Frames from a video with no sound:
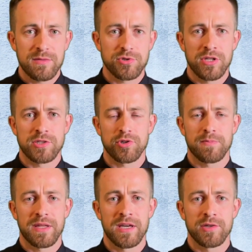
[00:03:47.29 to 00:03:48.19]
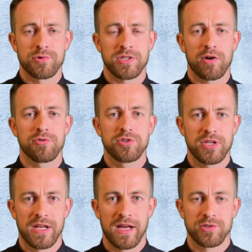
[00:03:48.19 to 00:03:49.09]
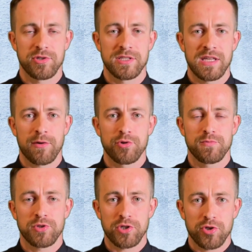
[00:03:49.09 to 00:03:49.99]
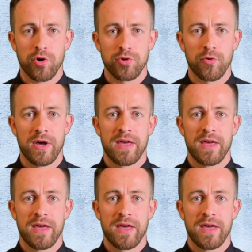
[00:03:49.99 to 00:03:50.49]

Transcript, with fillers: co nas od Pana Jezusa oddziela, co jest jakąś przeszkodą,